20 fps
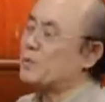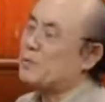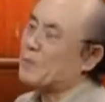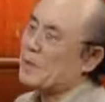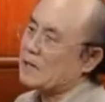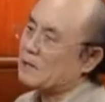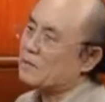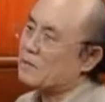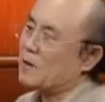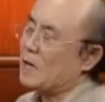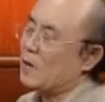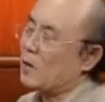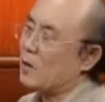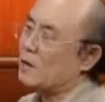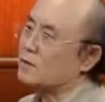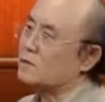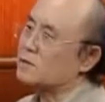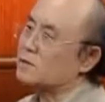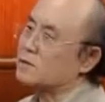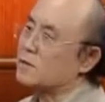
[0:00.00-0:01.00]
是拿着把
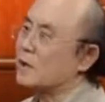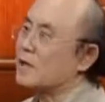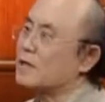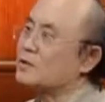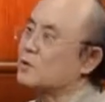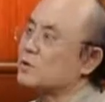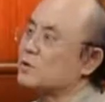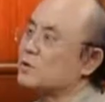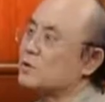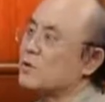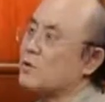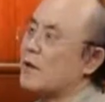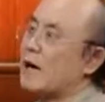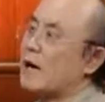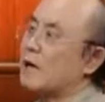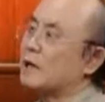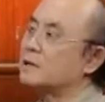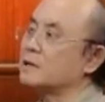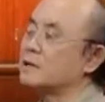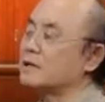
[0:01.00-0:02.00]
话筒走来走去
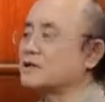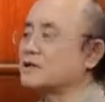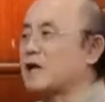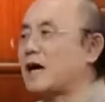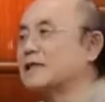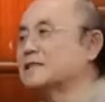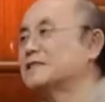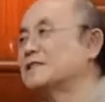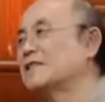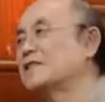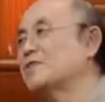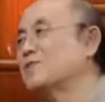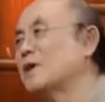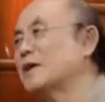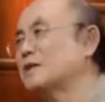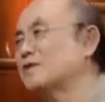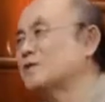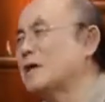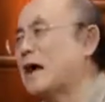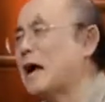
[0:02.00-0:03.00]
啊，你唱轻
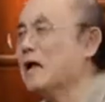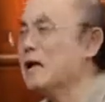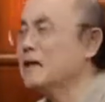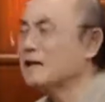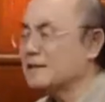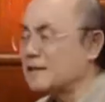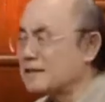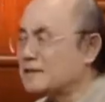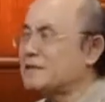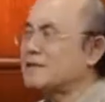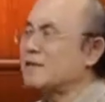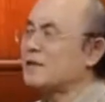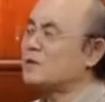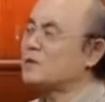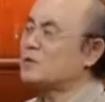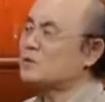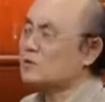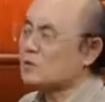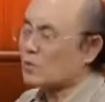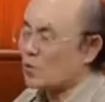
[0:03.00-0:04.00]
乐，对不对？那
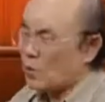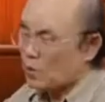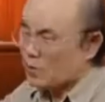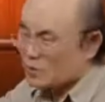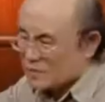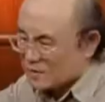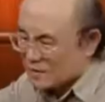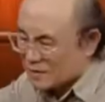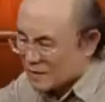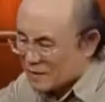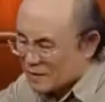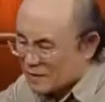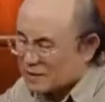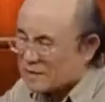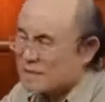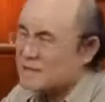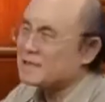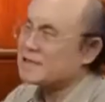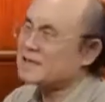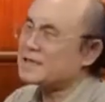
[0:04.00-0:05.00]
些，那
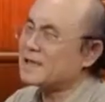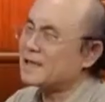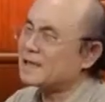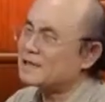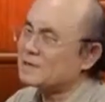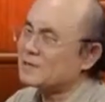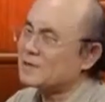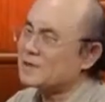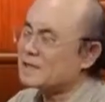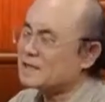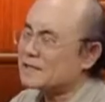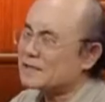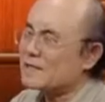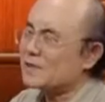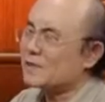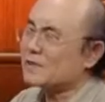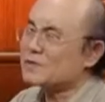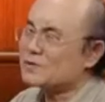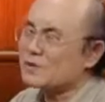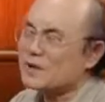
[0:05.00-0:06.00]
音协什么的，一
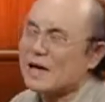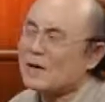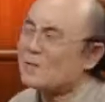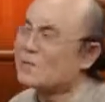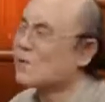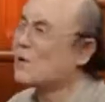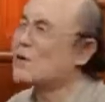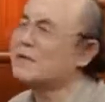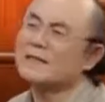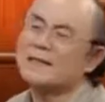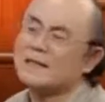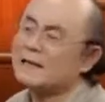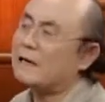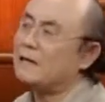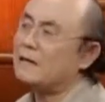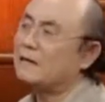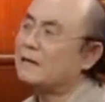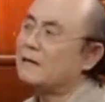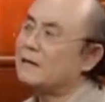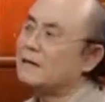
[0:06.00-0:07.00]
些老人就看不惯这
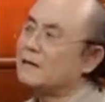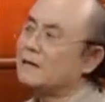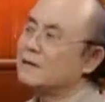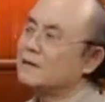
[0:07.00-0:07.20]
个，